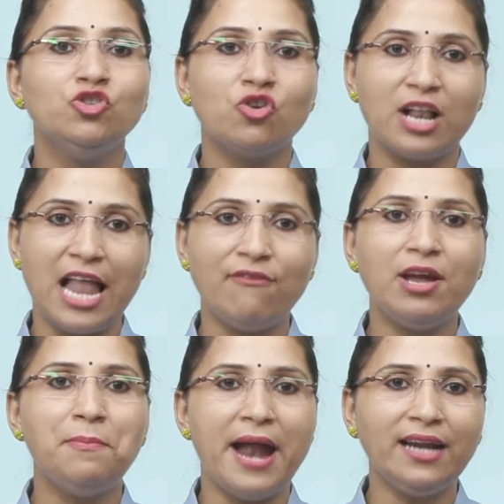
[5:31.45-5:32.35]
जो
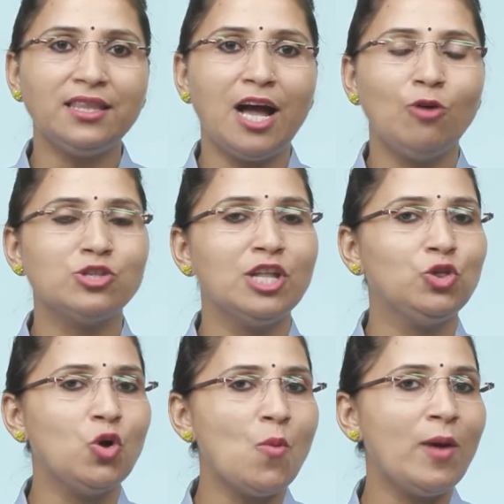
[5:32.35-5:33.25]
क्लेवर बैट था उसने
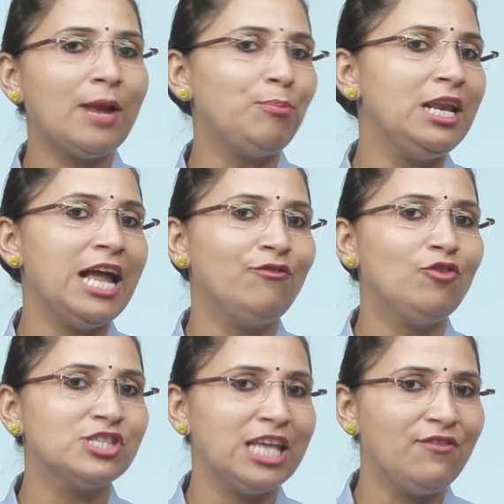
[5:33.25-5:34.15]
दो बार अपनी लाइफ
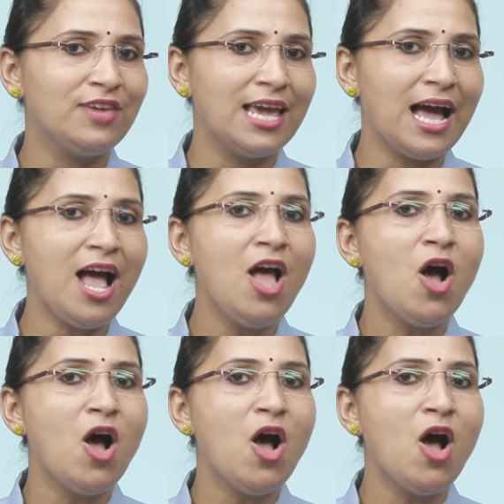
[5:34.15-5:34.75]
को सेव किया